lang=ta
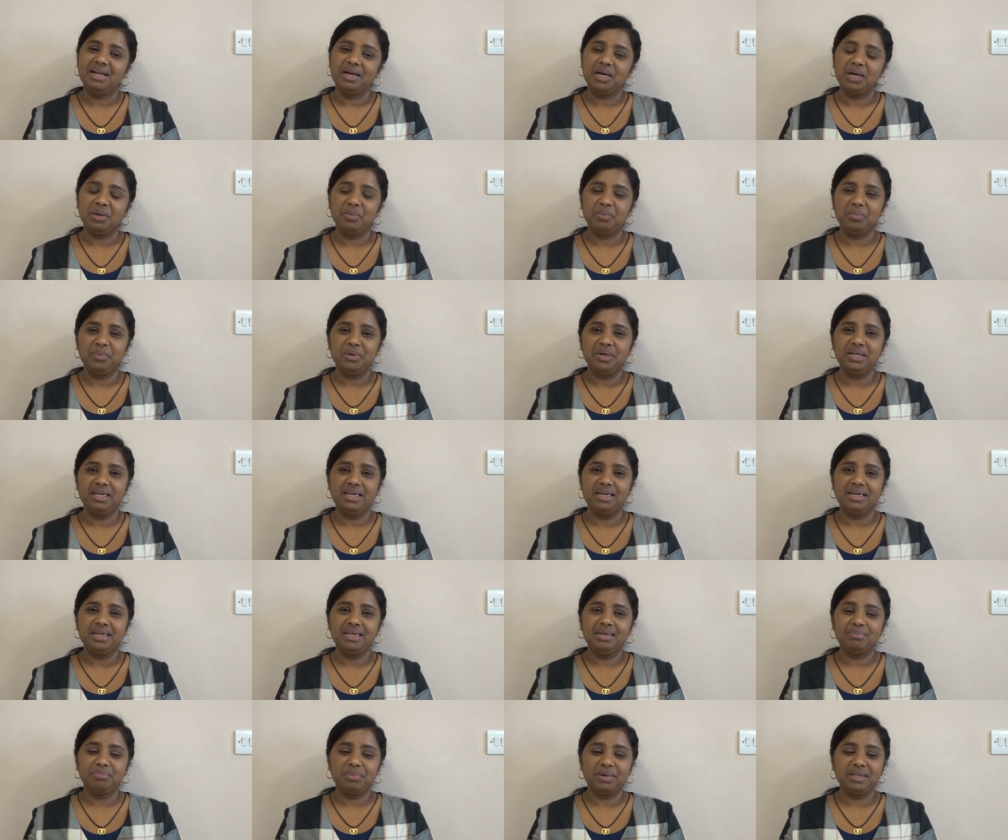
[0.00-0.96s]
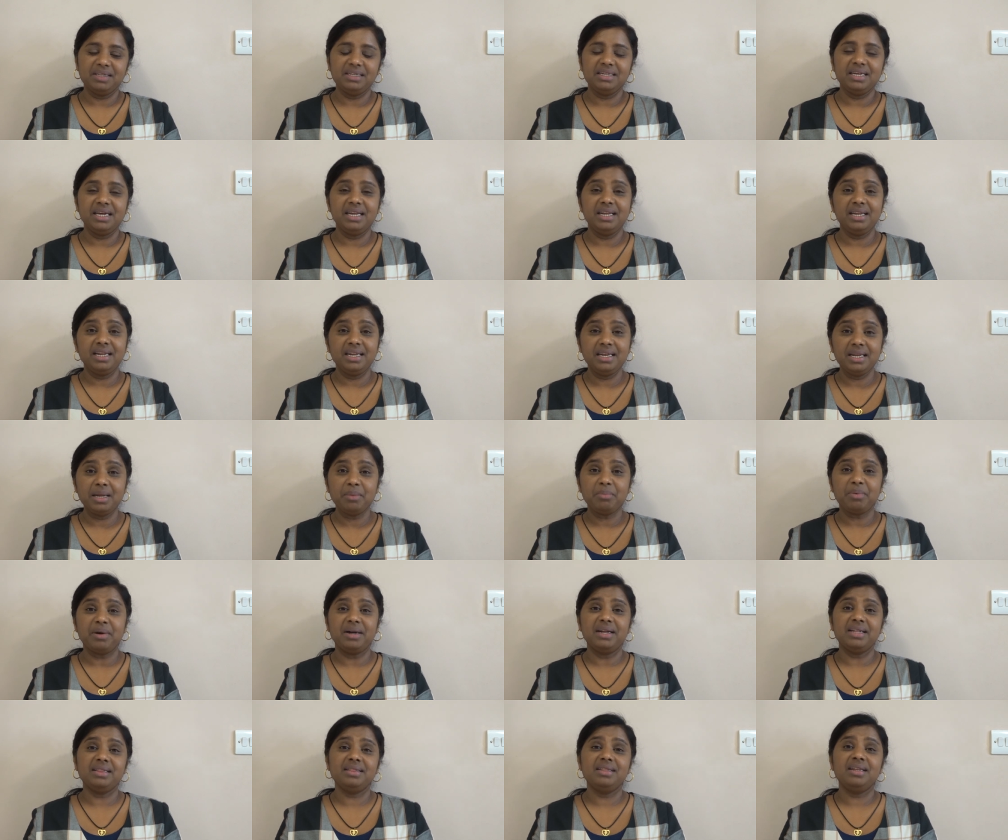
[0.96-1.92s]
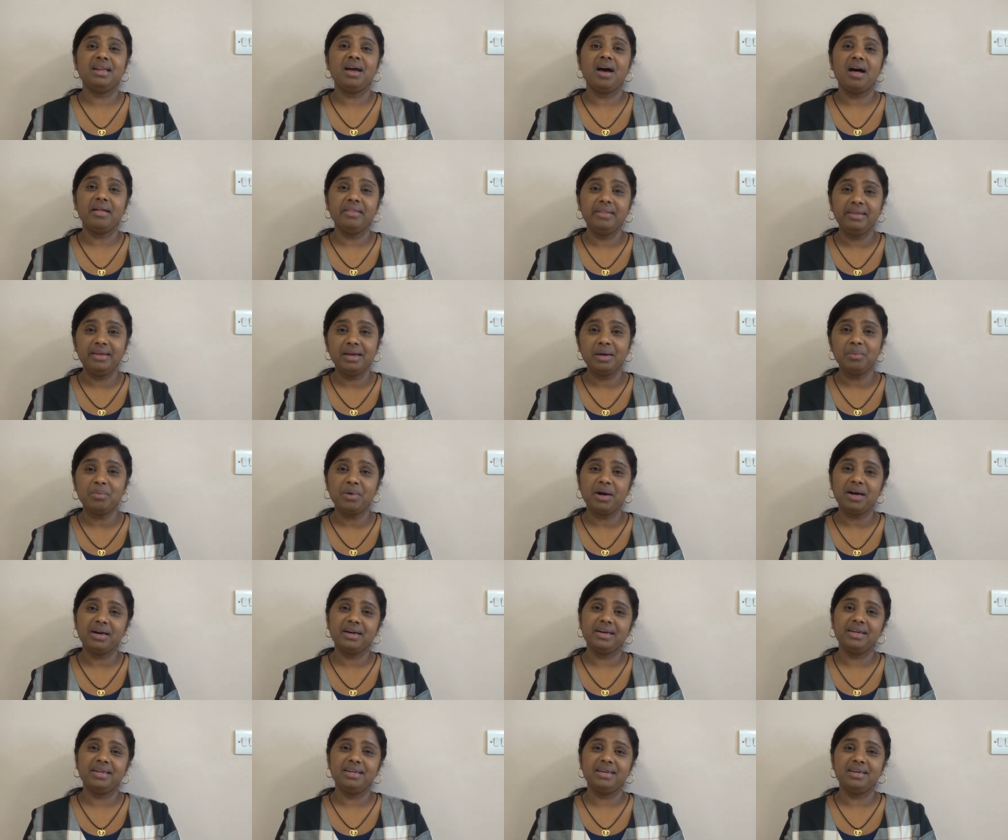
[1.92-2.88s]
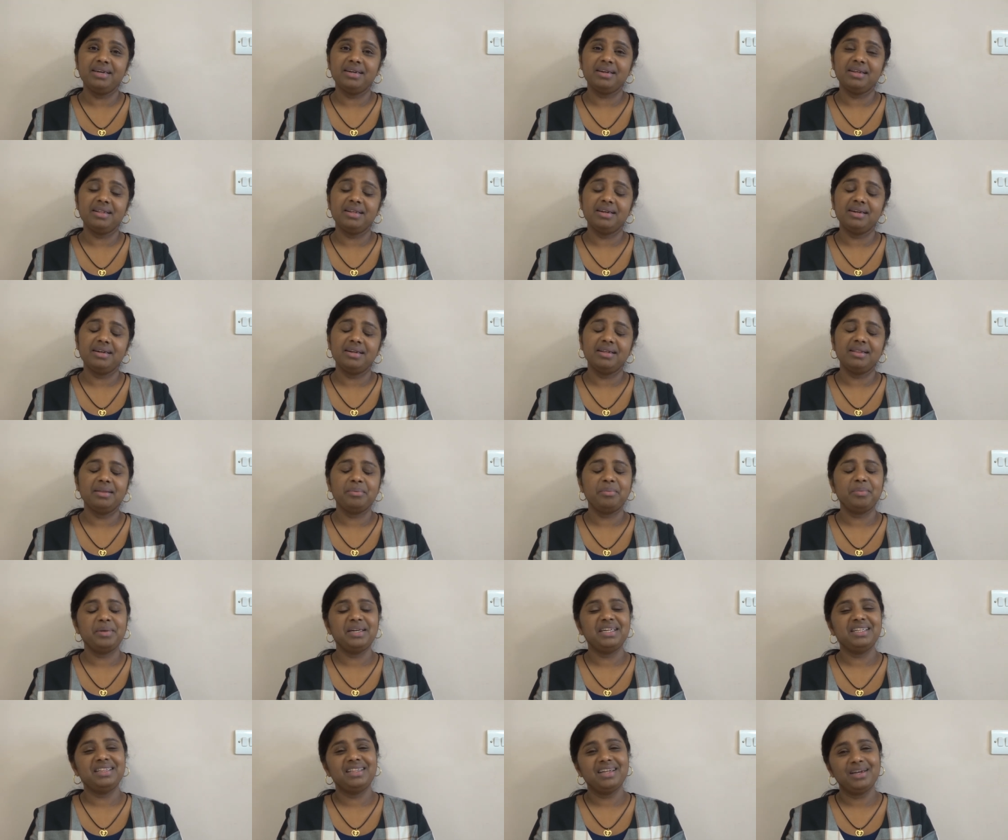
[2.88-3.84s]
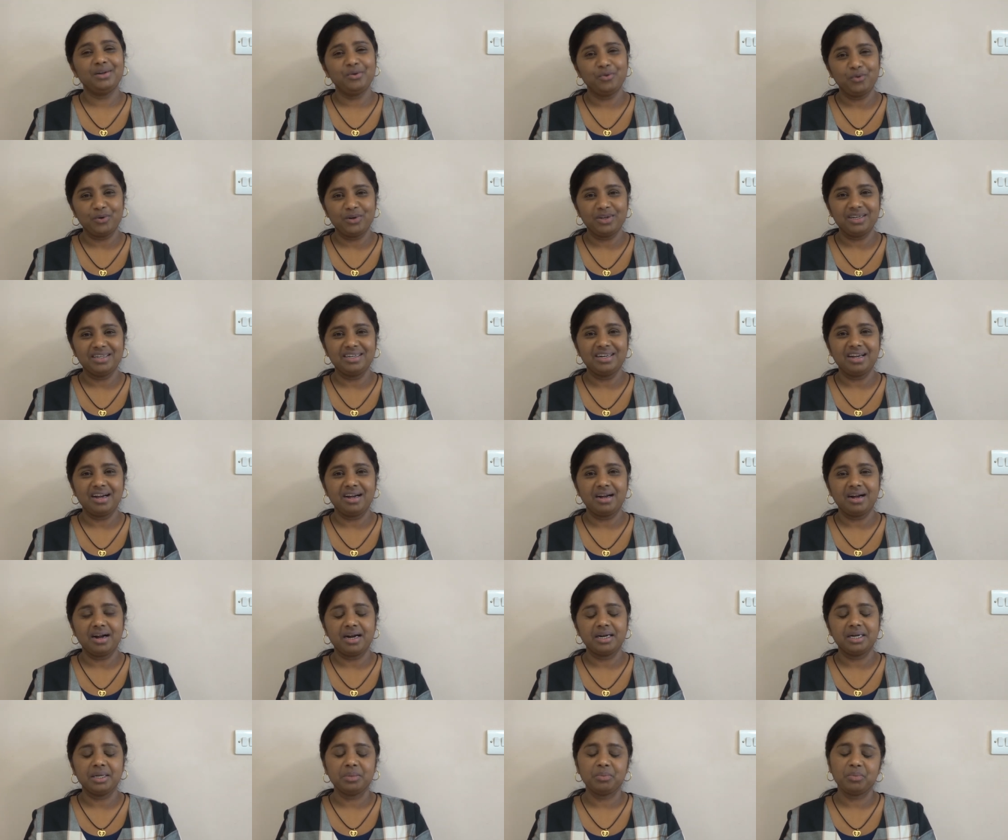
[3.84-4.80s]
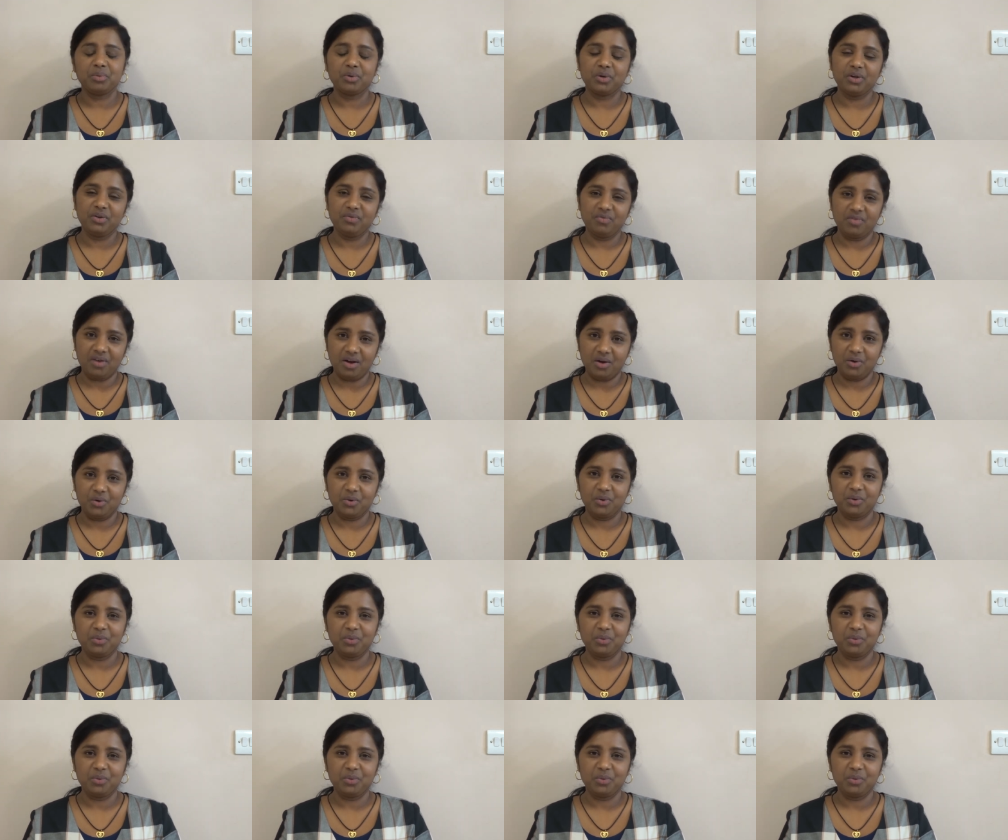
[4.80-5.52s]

எப்படி எடுப்பது என்னென்ன பழத்தில் அதிகமாக இருக்கிறதுன்றதை பற்றி தான் உங்களுக்கு நான் காட்ட போகிறேன் வாங்க